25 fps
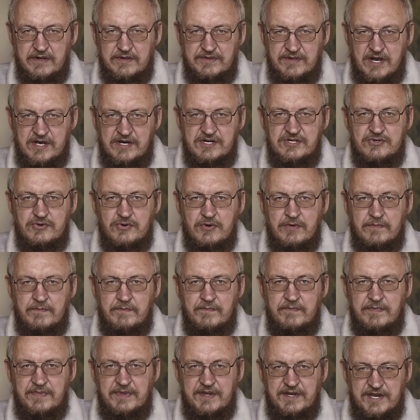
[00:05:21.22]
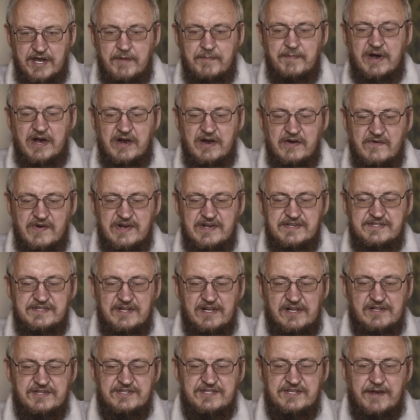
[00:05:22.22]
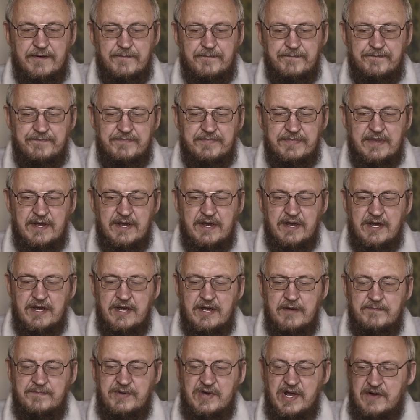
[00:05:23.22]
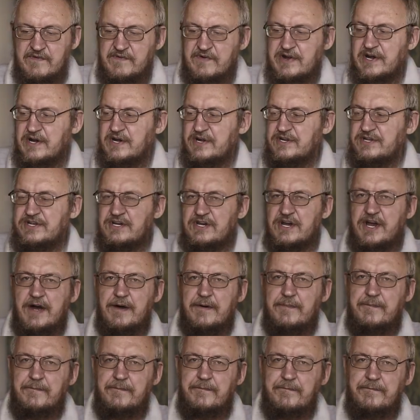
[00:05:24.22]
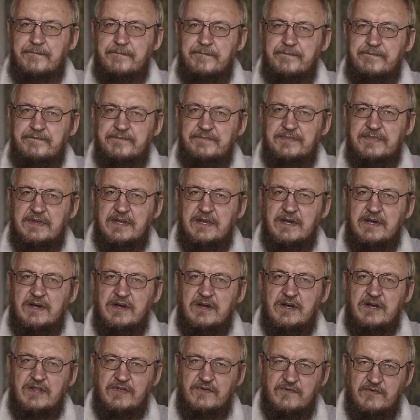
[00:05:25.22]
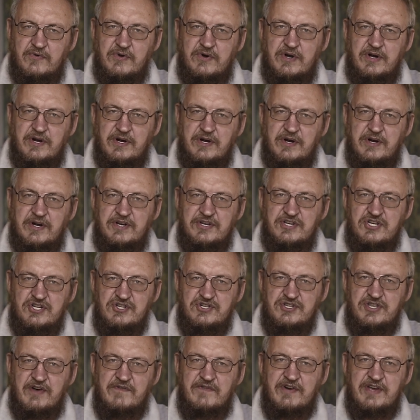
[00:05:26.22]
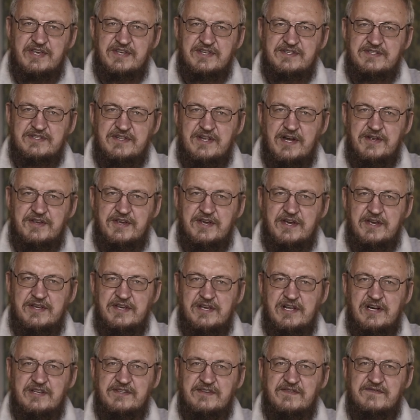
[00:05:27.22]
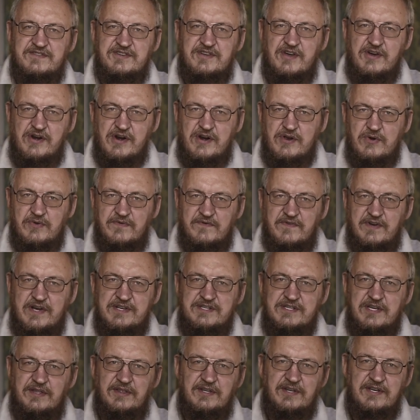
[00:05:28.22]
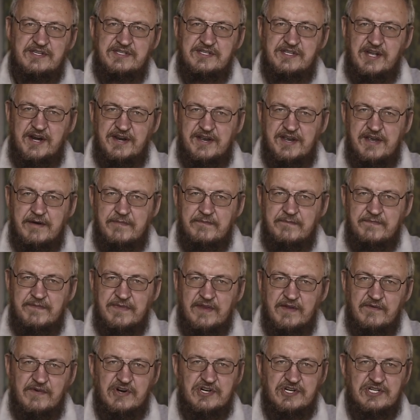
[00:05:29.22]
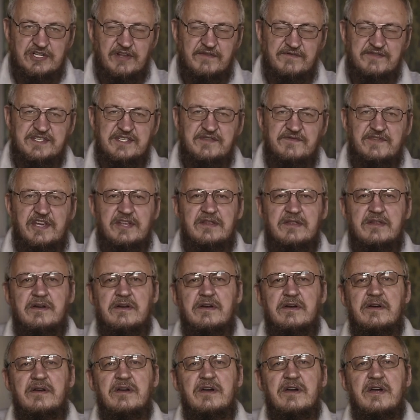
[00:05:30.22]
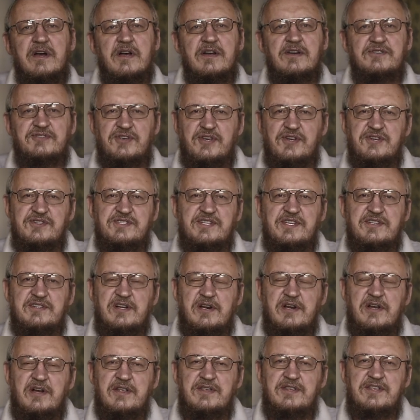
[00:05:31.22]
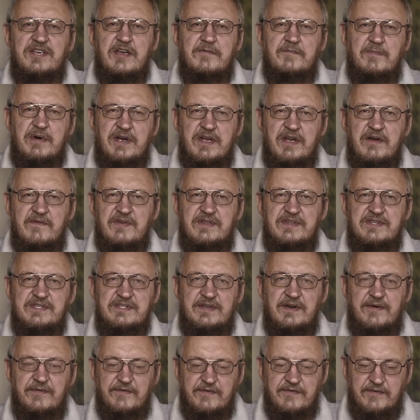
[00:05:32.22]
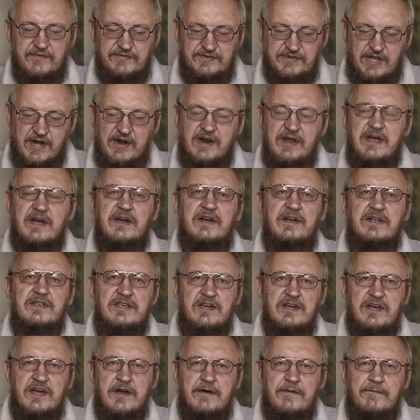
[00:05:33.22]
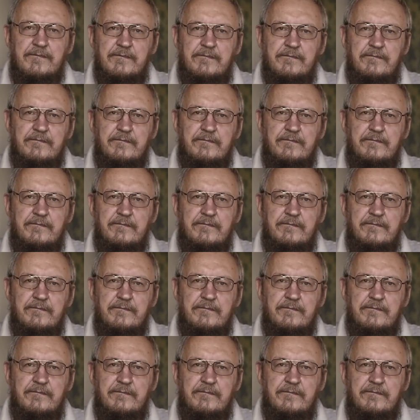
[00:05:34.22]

Так что я похвастался. Первая книга двухкнижного издания «Елизовский район» в газетной строке вышла в свет. Через несколько дней появится вторая книга